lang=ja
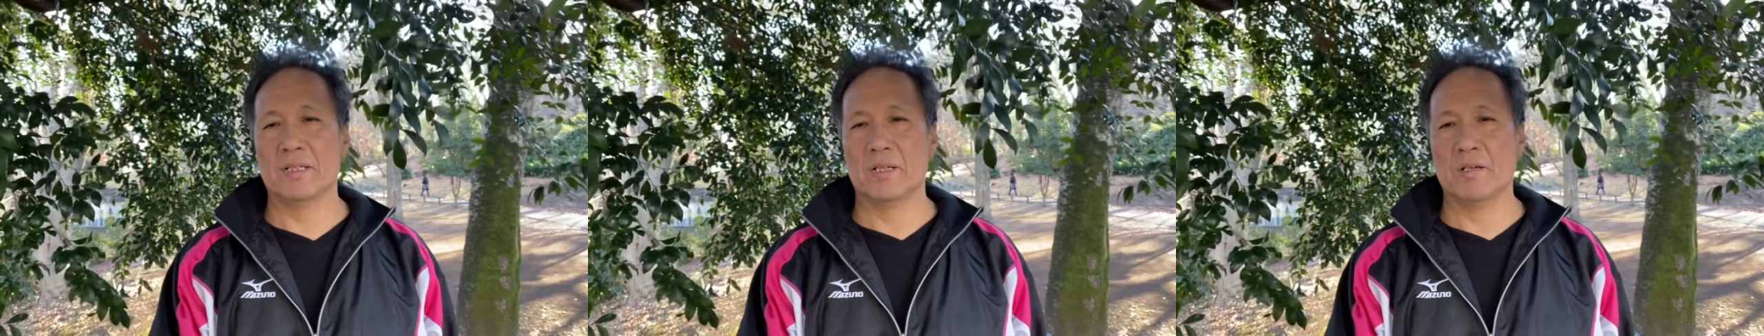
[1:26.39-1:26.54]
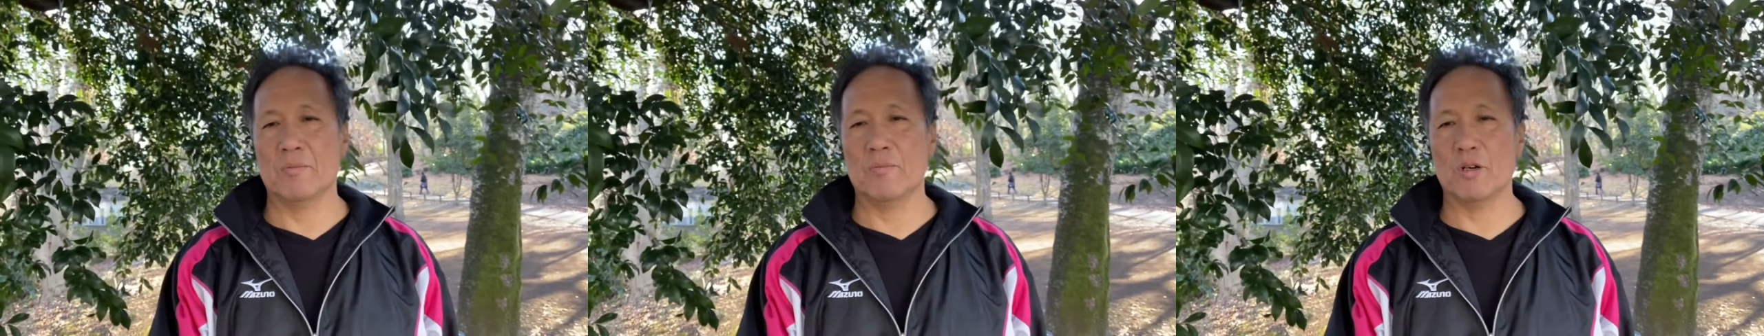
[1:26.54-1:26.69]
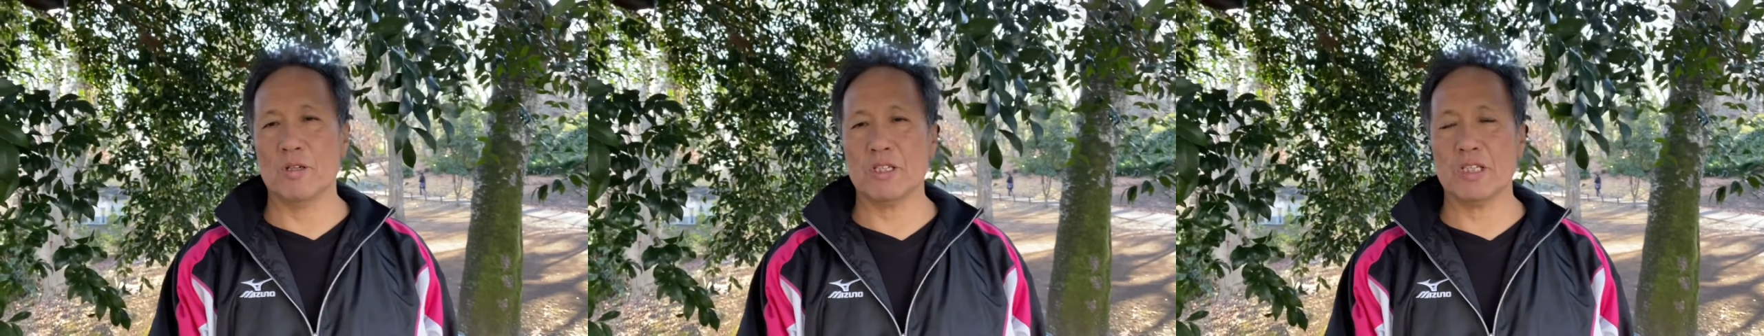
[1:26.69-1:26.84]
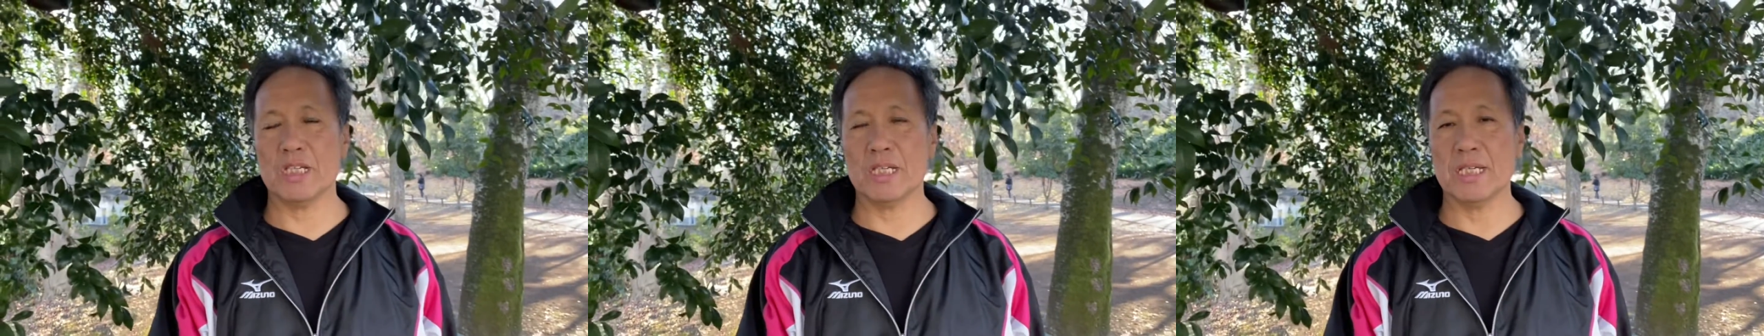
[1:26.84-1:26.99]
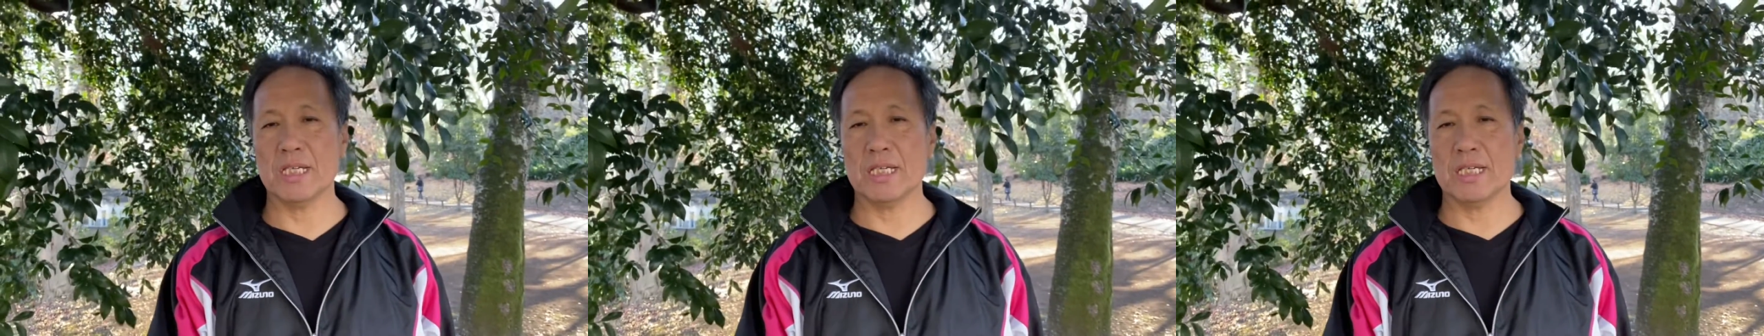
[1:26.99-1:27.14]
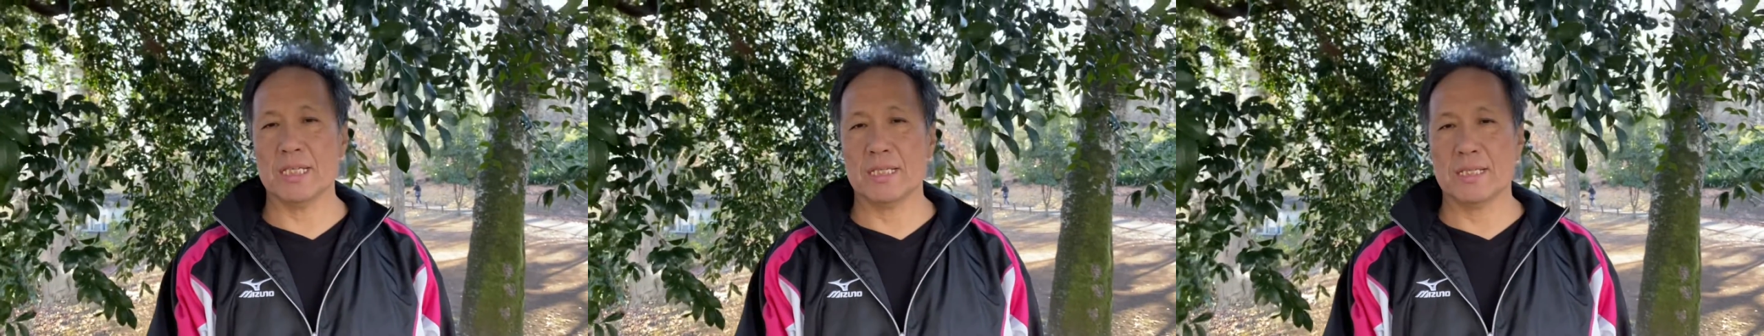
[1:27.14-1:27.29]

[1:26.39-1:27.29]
もし